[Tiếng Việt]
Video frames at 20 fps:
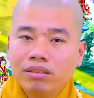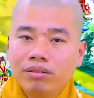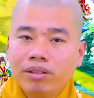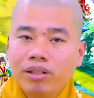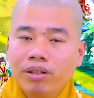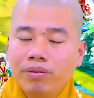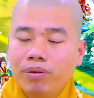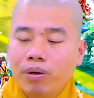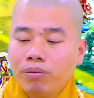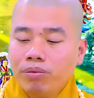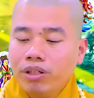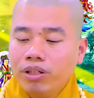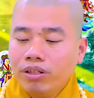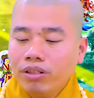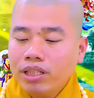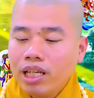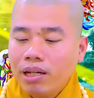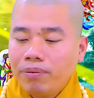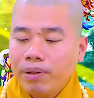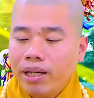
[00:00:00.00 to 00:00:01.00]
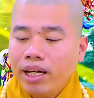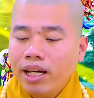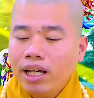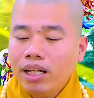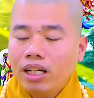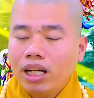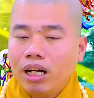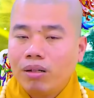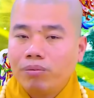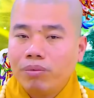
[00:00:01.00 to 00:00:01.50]
vì phụng dưỡng cha mẹ
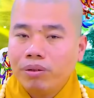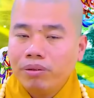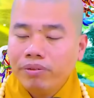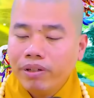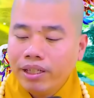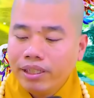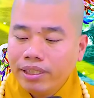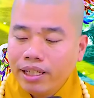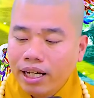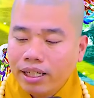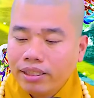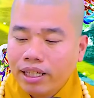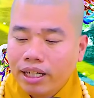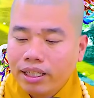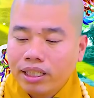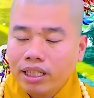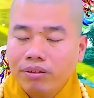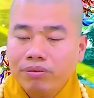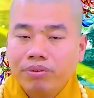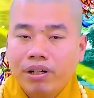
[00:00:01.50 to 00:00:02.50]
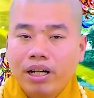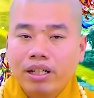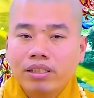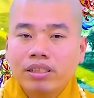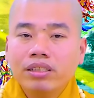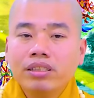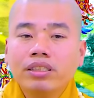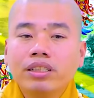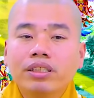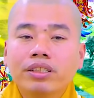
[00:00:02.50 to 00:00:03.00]
hết lòng mỗi vị chân thật niệm phật
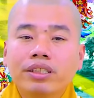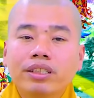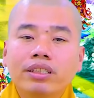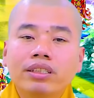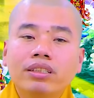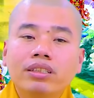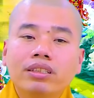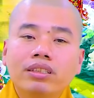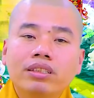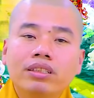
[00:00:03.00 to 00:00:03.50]
thương người nữa